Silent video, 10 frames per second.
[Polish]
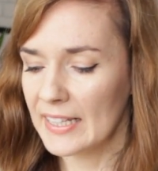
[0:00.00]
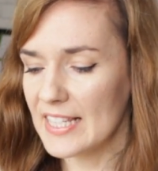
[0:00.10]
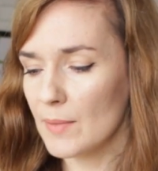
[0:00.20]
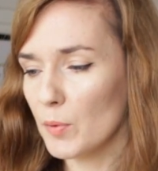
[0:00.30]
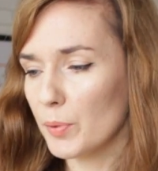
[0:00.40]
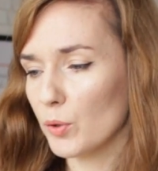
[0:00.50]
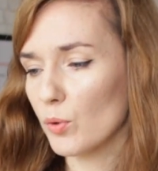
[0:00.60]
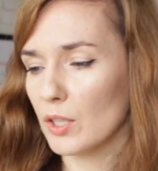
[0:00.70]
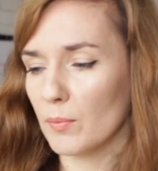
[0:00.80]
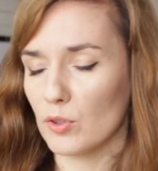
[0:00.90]
Następnym
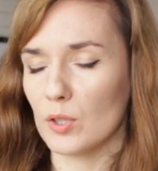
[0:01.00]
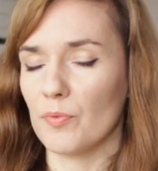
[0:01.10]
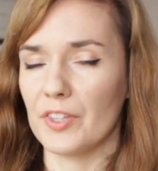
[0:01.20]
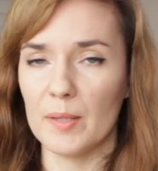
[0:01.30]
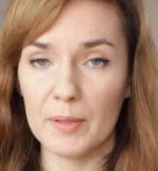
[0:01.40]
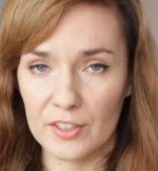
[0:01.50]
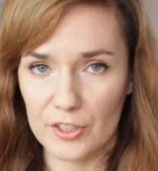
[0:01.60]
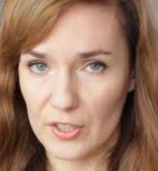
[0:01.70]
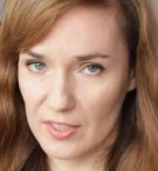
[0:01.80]
produktem, o którym nie będę się